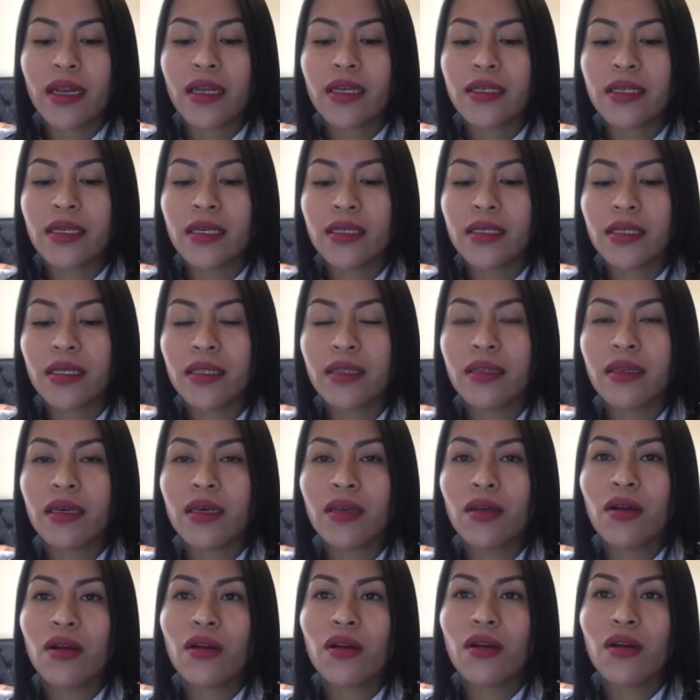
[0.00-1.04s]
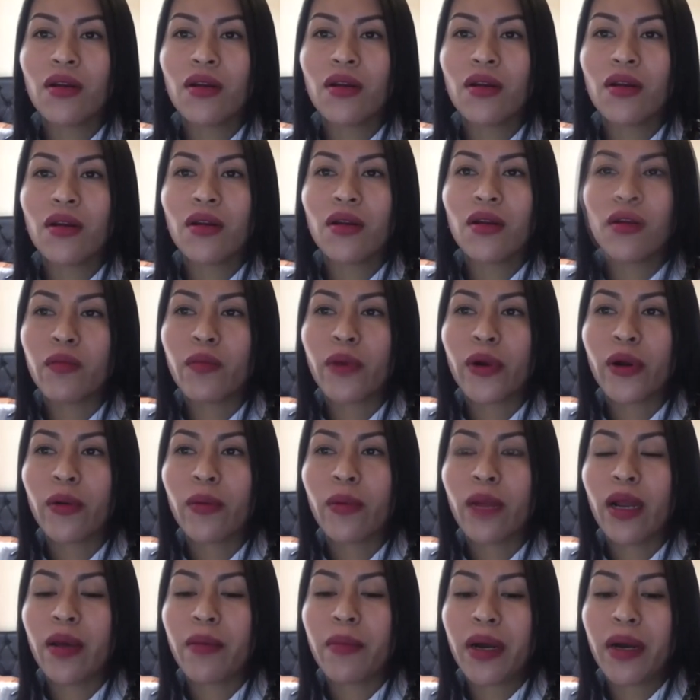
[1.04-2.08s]
ese sentido no hay ningún
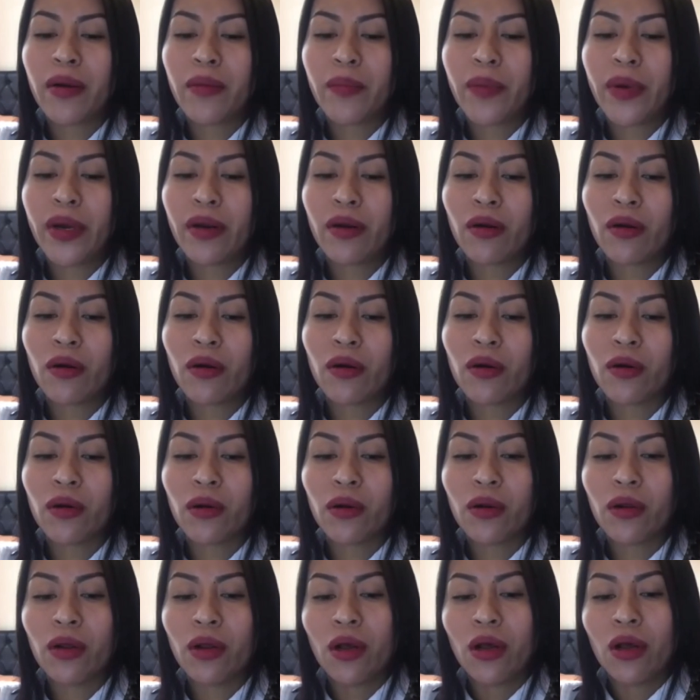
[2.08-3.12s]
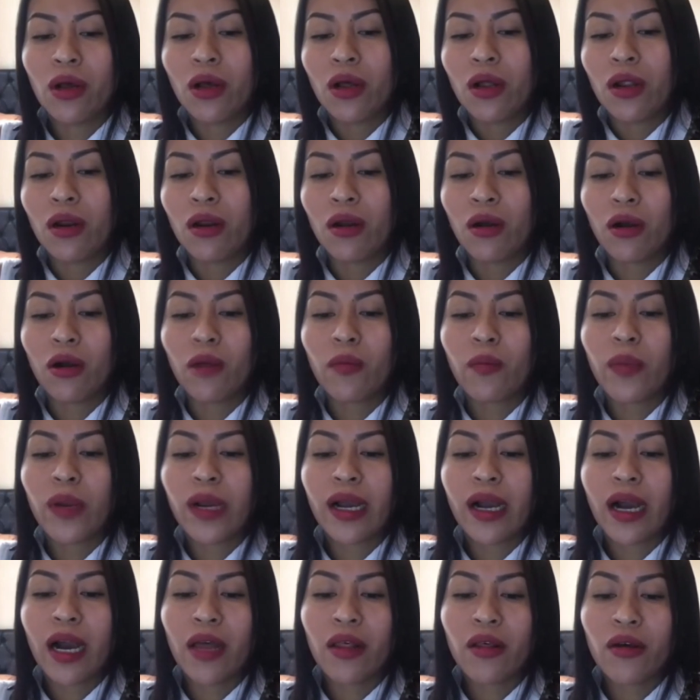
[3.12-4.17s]
problema, pero lo
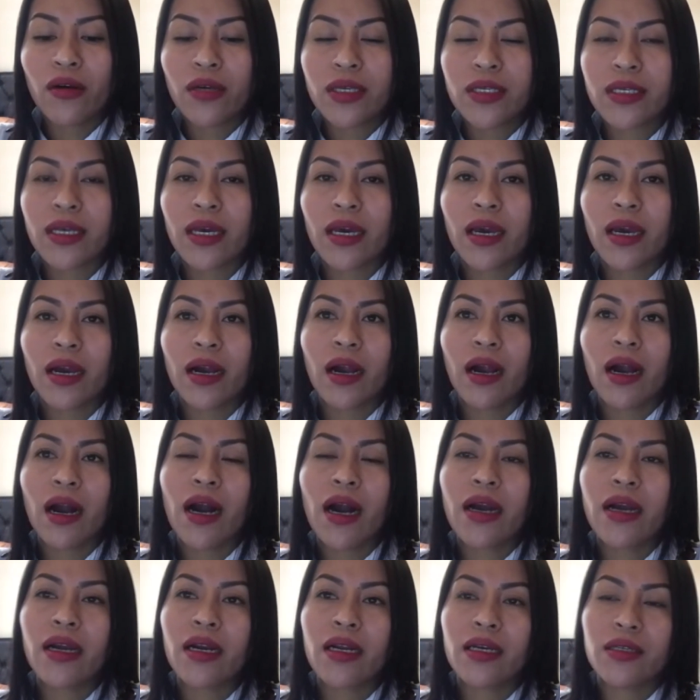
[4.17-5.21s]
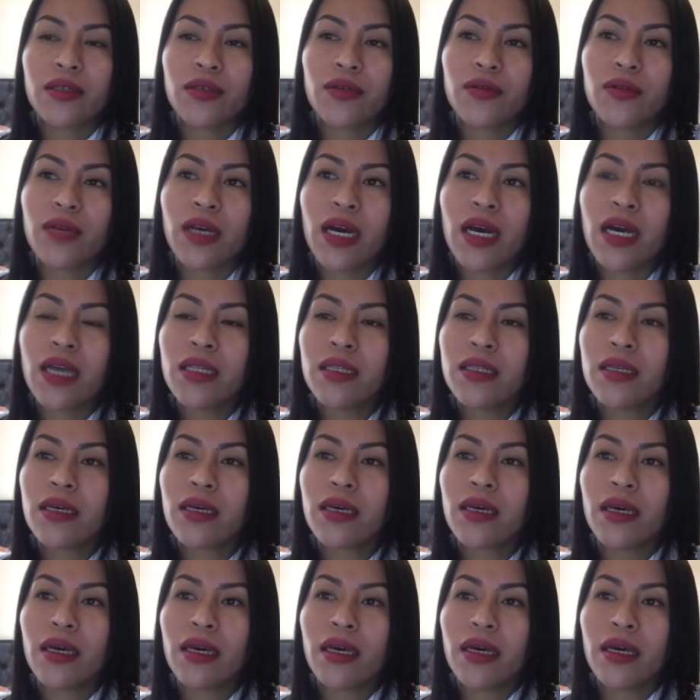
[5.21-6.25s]
complicado es que acá en la ciudad
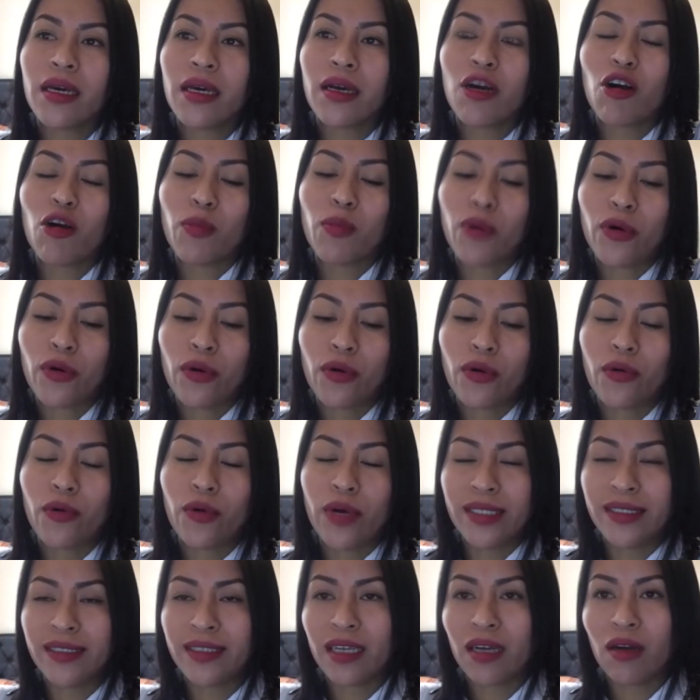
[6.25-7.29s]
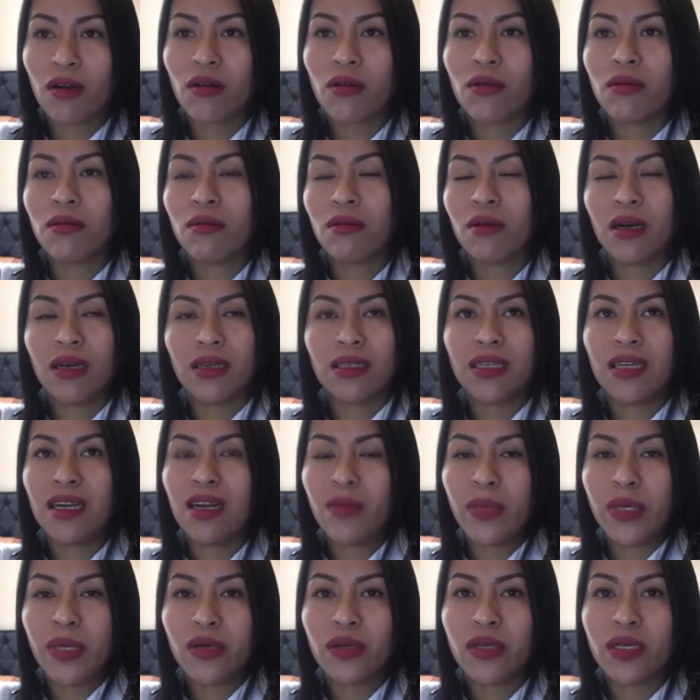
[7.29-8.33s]
eh, como cuentan con casi la
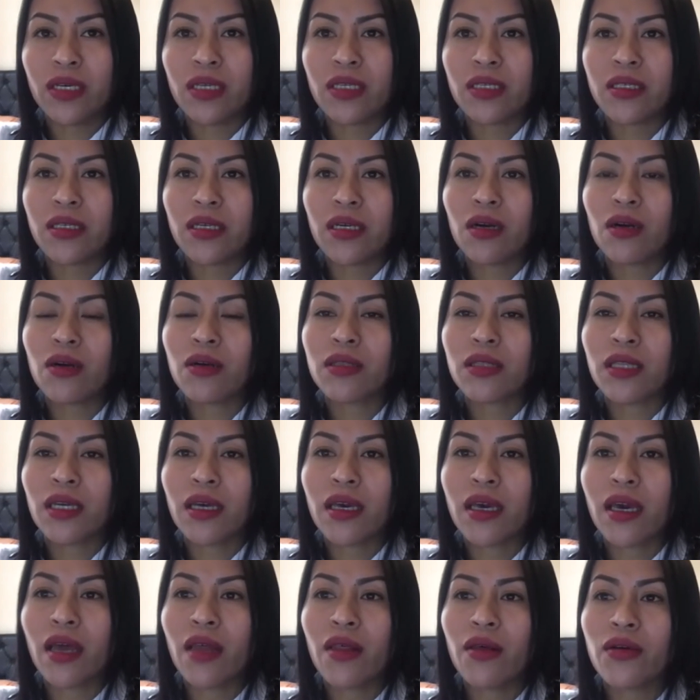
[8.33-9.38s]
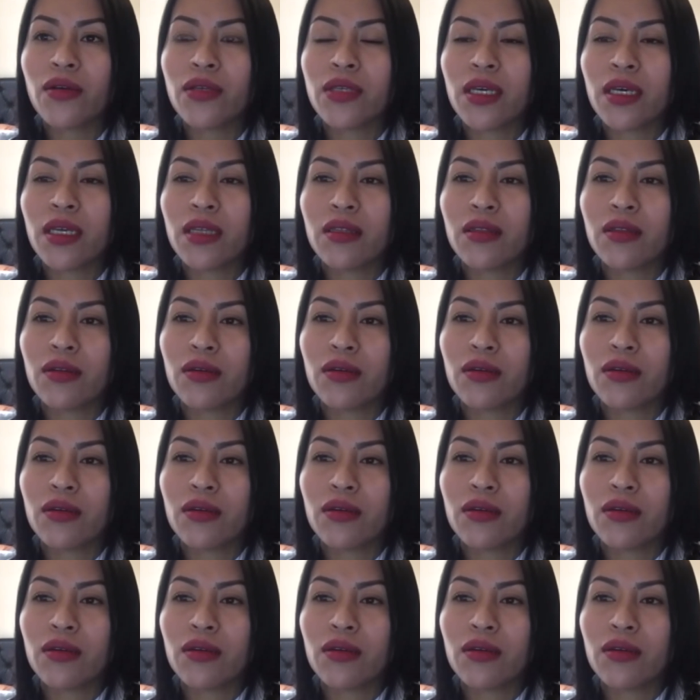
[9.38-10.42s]
mayoría, están contagiados,
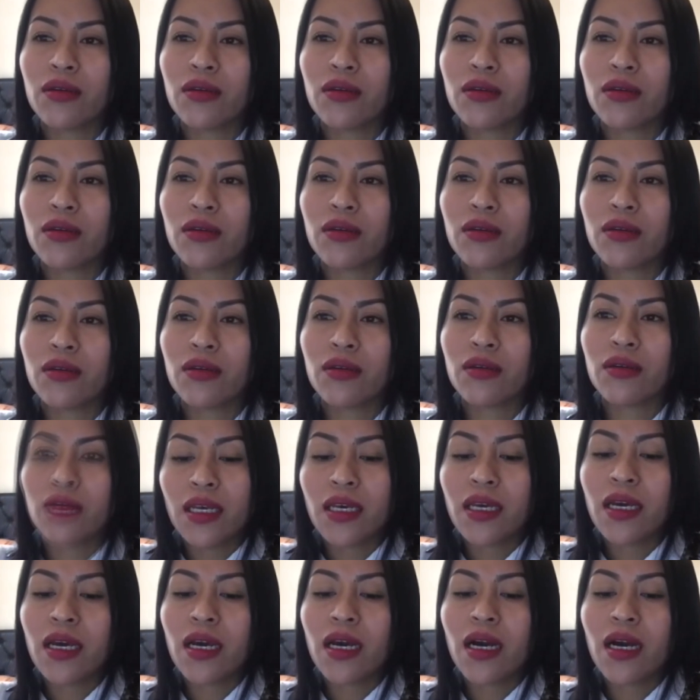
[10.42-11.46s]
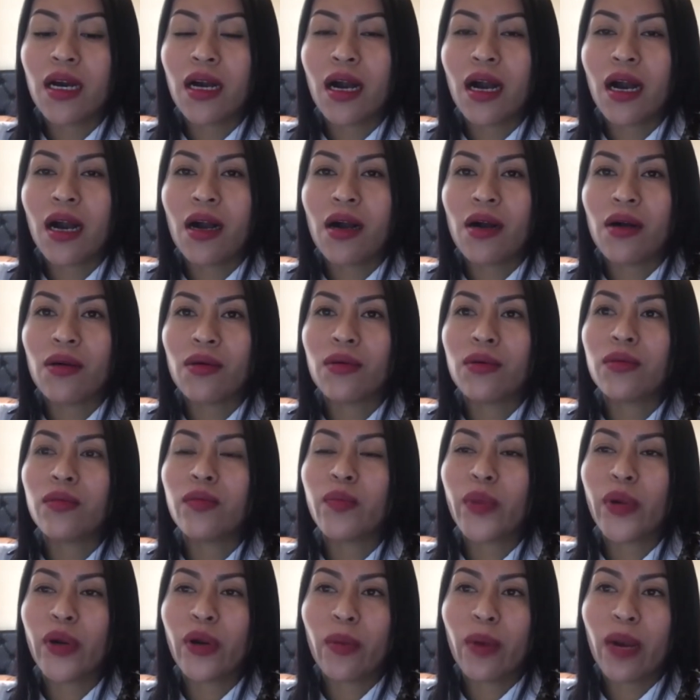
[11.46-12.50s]
entonces sería
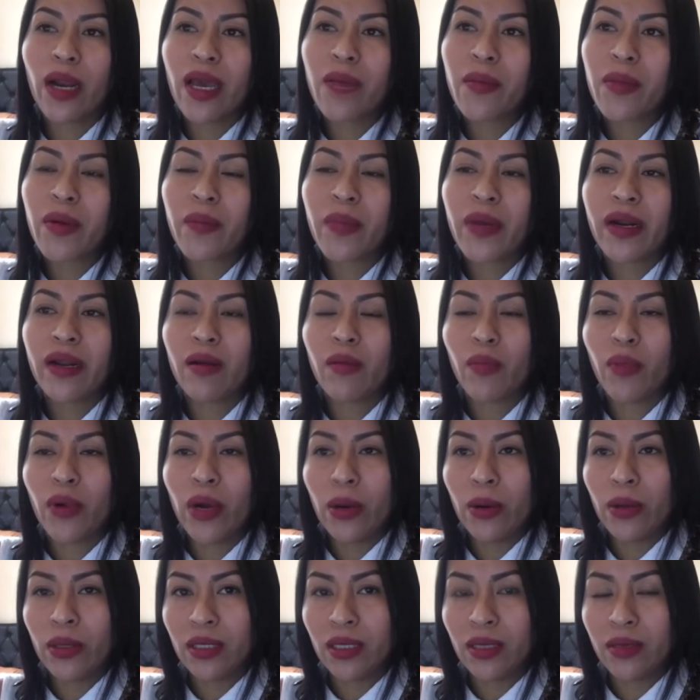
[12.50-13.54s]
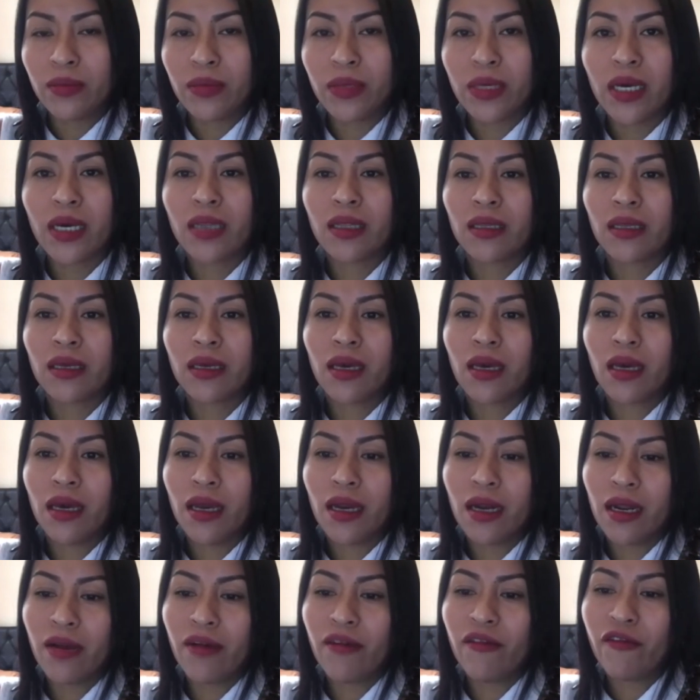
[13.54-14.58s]
un problema para el pueblo también que
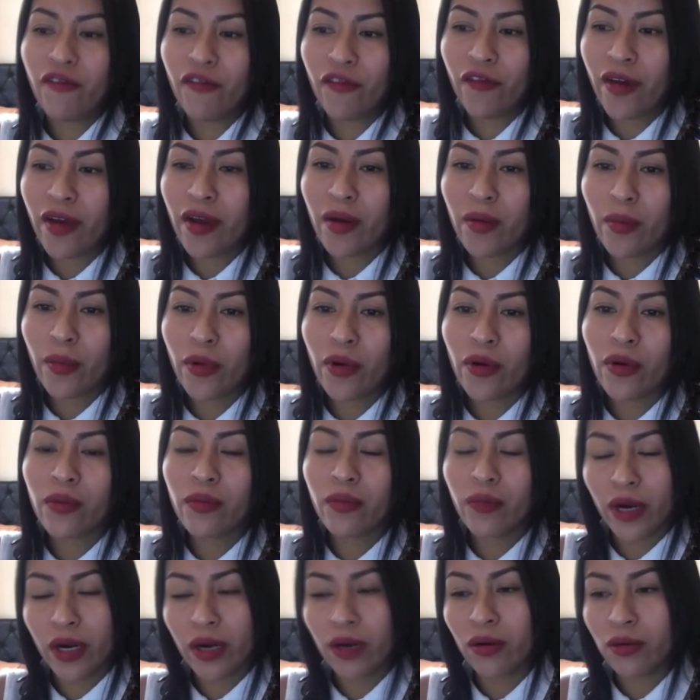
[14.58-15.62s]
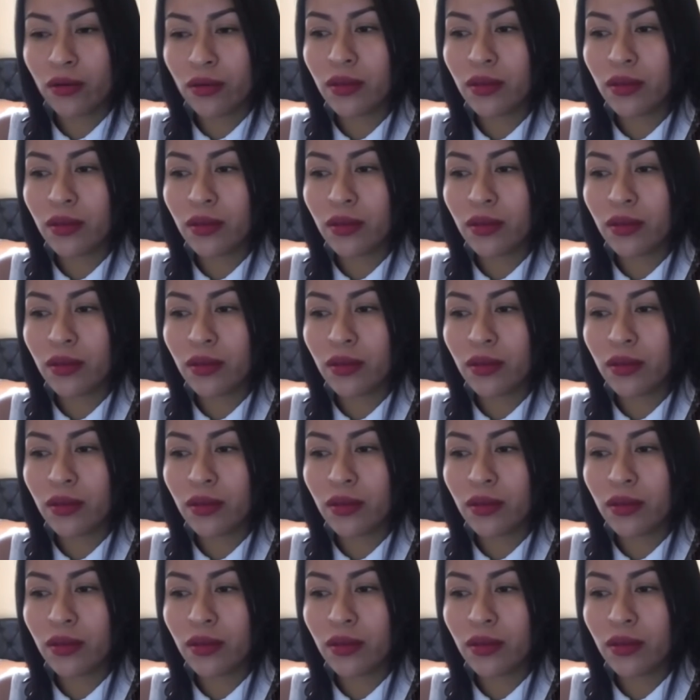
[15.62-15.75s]
el enfermo, bueno,